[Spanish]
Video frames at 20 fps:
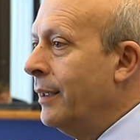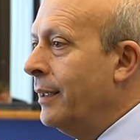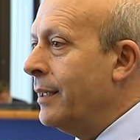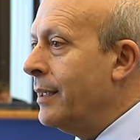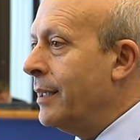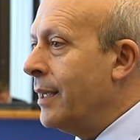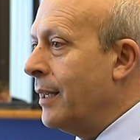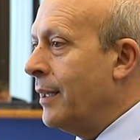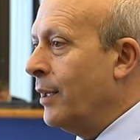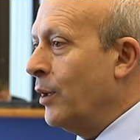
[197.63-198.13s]

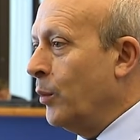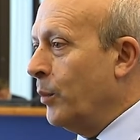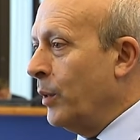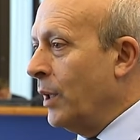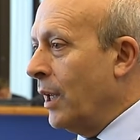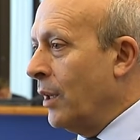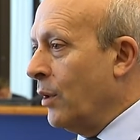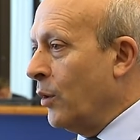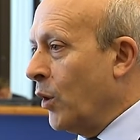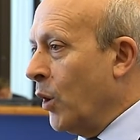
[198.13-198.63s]
se ha
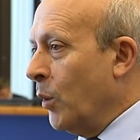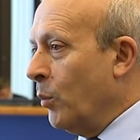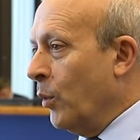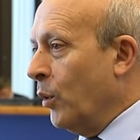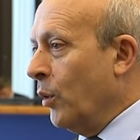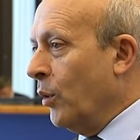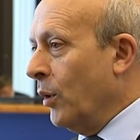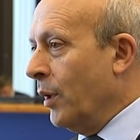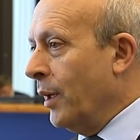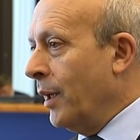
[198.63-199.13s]
denominado
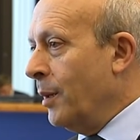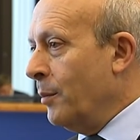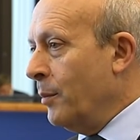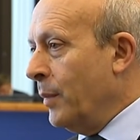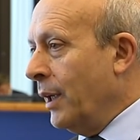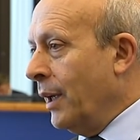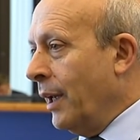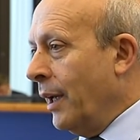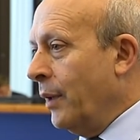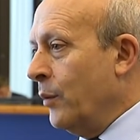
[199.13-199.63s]
como el
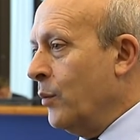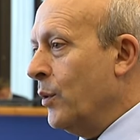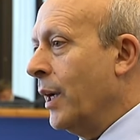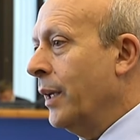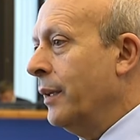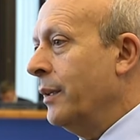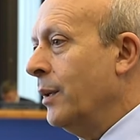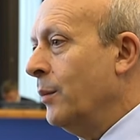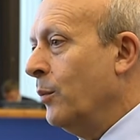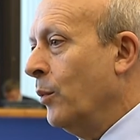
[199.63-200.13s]
MIR
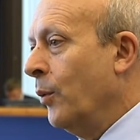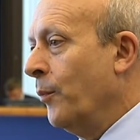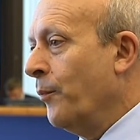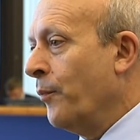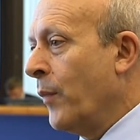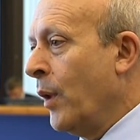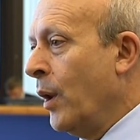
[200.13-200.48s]
educativo,